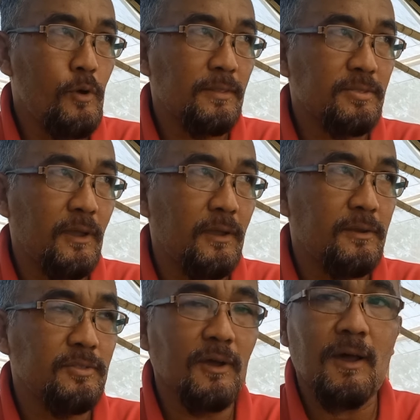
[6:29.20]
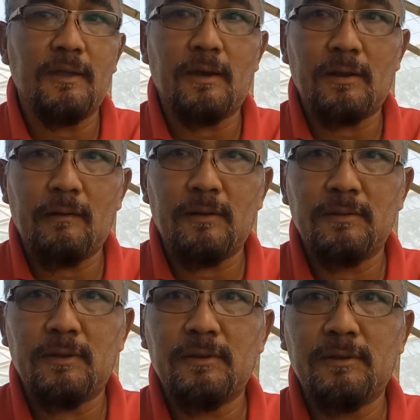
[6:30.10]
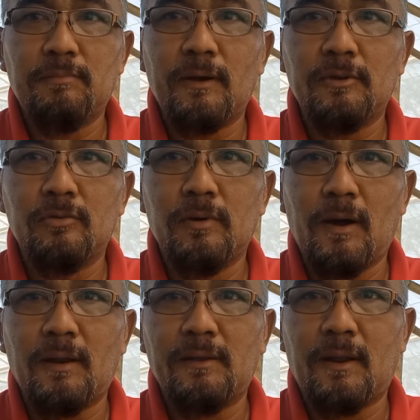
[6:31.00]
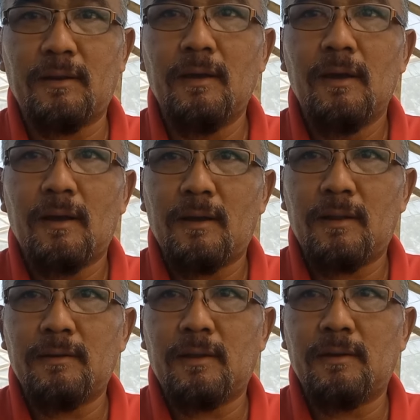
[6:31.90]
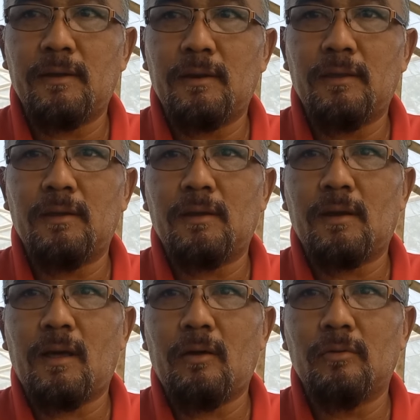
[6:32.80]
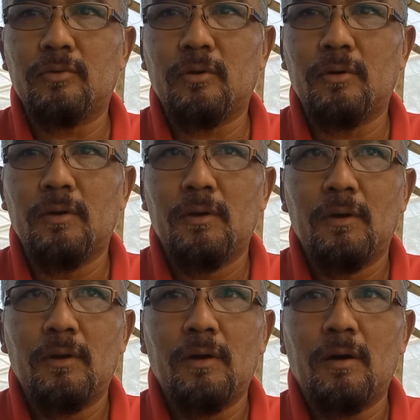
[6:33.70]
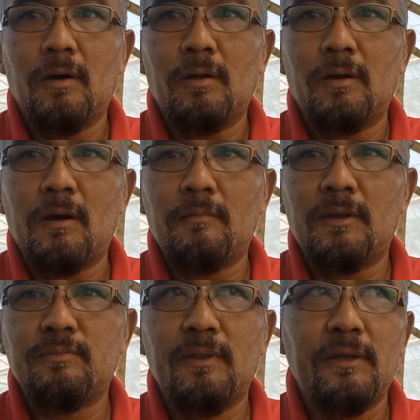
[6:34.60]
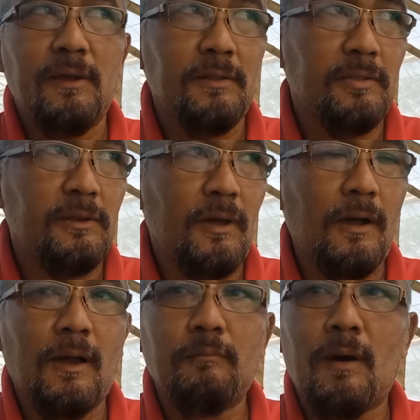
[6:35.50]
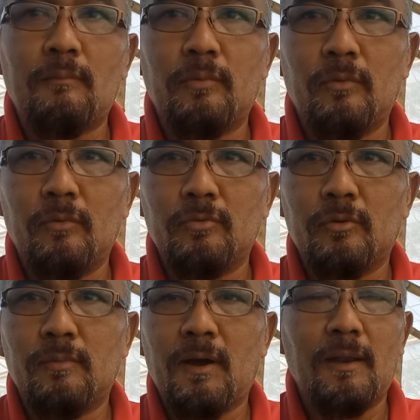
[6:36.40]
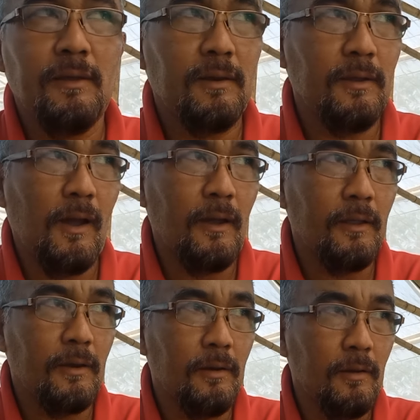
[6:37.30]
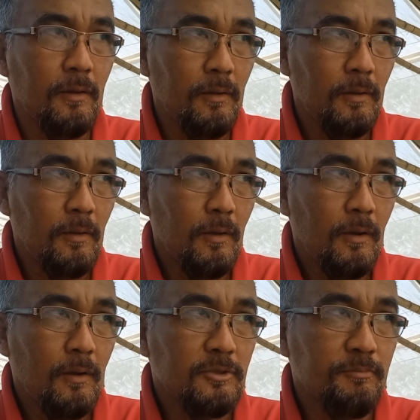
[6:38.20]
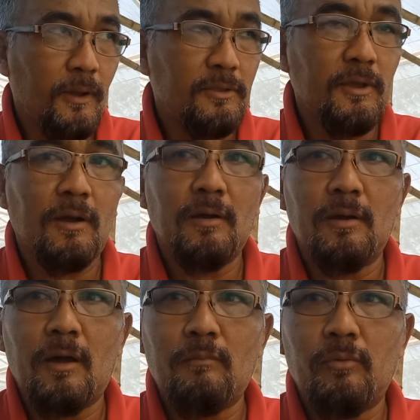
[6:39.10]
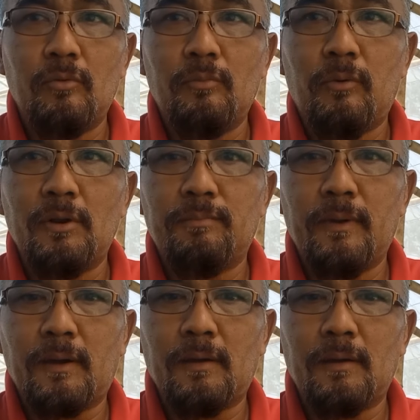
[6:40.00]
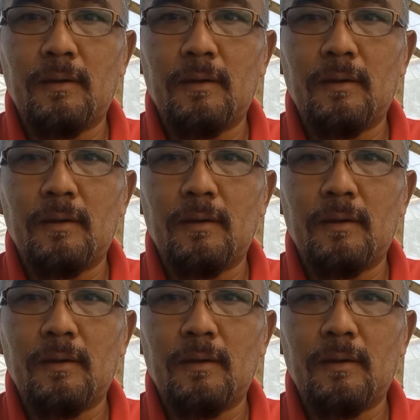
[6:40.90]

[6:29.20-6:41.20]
buat T di tengah ya kan kawan jadi dibagi dua aliran kanan dan kiri kalau untuk uh, eh, 16 mili tidak akan mampu untuk mengaliri air Eh, sepanjang 60 polybag.